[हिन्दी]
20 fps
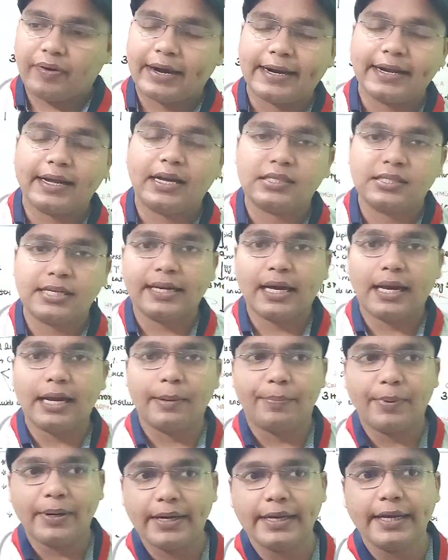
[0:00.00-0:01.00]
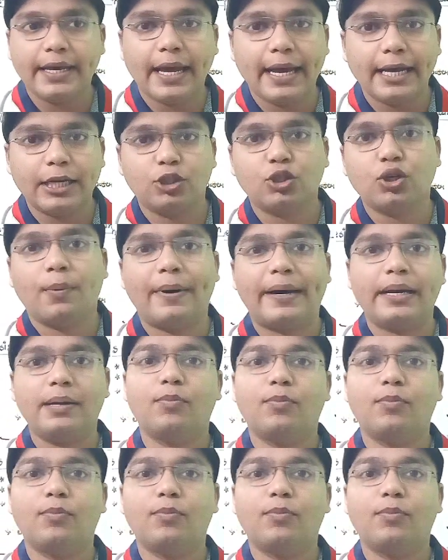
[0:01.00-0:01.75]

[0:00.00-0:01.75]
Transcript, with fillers: फैटी एसिड या लिपिड ही है जो हमारी